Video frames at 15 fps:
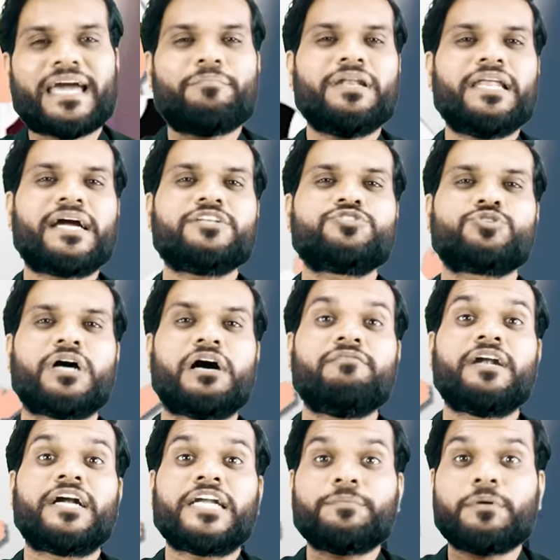एमएलए का चुनाव
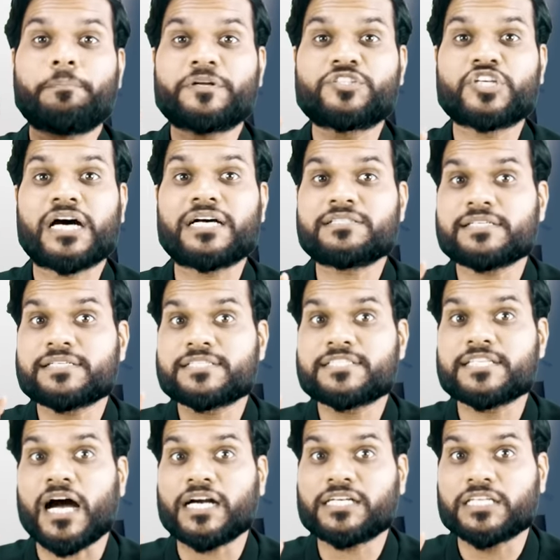लड़ने में पचास से
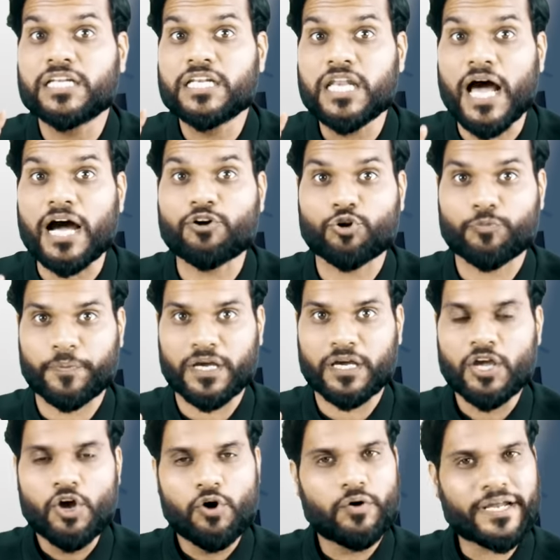साठ लाख रुपए
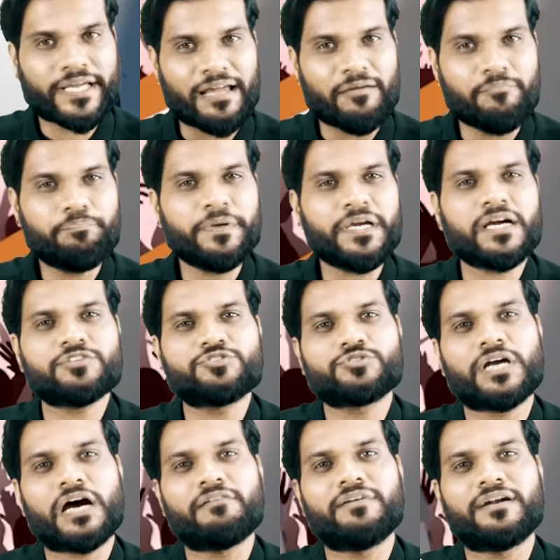और एमपी का
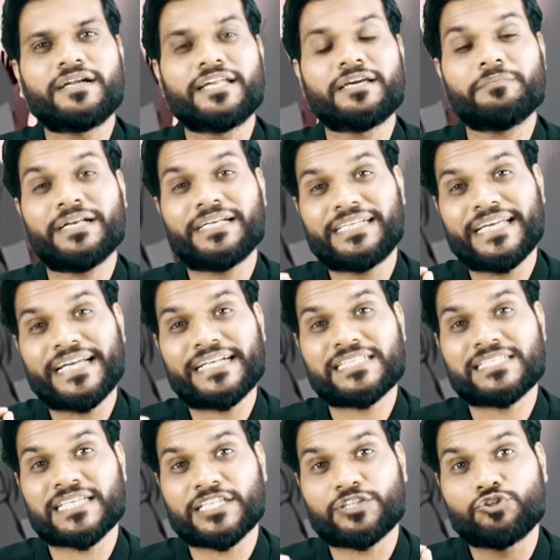चुनाव लड़ने में डेढ़
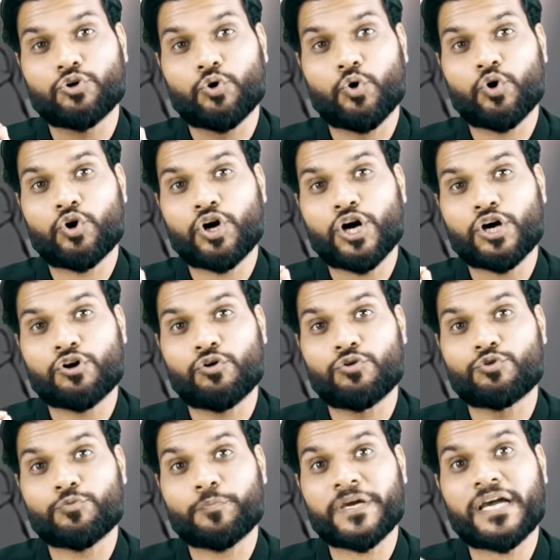से दो करोड़
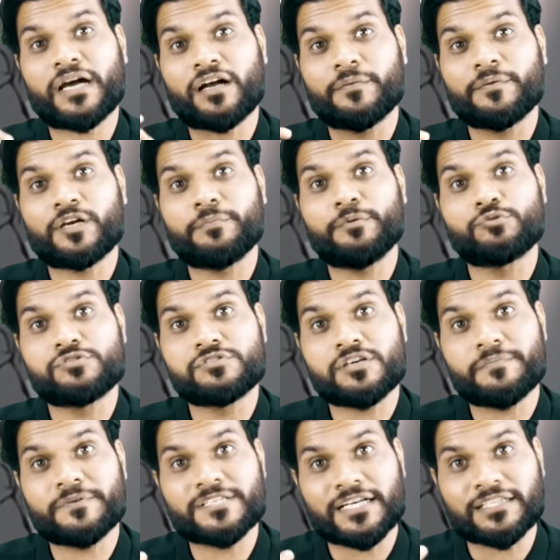रुपए या कभी कभी उससे
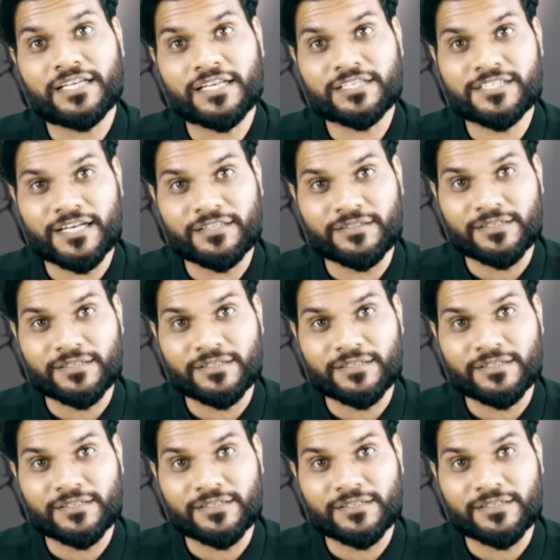भी ज्यादा लग जाते